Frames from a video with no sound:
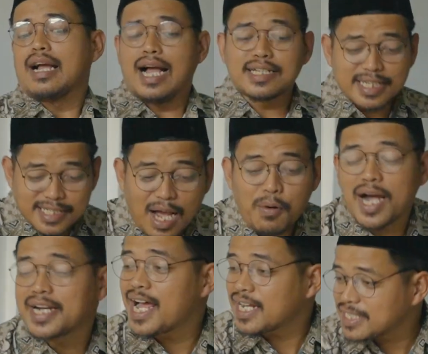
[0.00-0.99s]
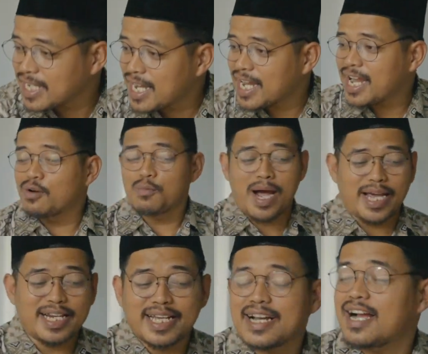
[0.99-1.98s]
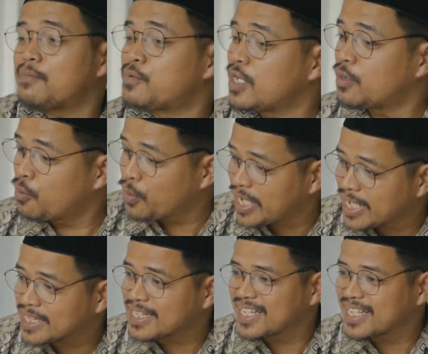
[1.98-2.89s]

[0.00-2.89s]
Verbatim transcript: Ngasih tahu anaknya kalau emaknya lagi kagak punya duit.